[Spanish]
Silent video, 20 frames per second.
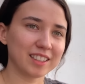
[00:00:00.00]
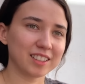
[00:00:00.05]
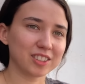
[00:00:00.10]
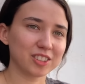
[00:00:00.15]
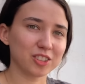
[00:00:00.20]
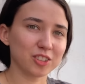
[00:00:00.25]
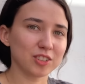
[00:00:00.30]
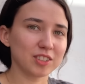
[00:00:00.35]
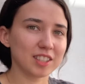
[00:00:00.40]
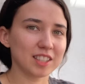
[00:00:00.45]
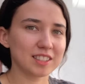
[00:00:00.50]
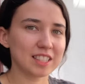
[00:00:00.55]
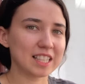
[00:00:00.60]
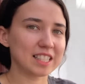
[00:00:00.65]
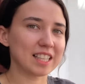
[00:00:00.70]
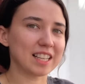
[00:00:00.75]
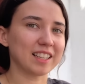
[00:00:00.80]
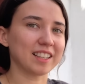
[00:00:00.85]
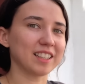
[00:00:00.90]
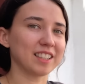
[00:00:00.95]
Entonces
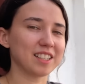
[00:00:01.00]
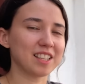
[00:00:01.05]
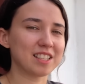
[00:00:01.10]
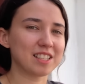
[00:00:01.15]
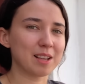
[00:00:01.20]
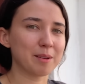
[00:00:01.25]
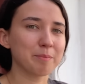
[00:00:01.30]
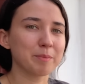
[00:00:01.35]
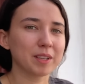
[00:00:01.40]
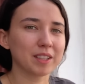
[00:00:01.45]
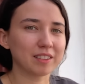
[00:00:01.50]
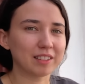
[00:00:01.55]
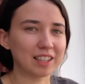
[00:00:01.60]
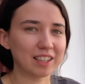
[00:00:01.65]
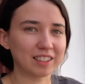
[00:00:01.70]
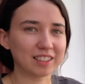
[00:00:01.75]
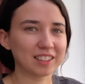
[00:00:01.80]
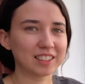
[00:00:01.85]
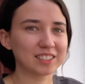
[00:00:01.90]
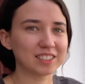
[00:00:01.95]
esa crisis
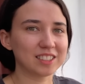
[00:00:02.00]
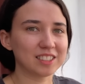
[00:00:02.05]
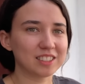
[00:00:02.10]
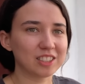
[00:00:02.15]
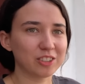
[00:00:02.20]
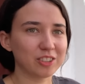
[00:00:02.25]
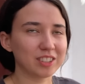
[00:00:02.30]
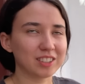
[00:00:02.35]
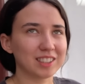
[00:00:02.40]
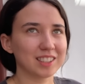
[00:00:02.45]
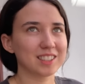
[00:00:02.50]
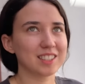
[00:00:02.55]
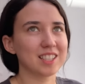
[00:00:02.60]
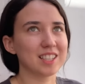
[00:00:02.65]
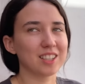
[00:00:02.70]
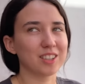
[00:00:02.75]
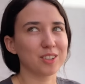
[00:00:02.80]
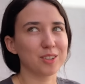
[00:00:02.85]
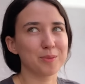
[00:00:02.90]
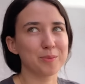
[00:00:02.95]
ambiental que existe ahorita si era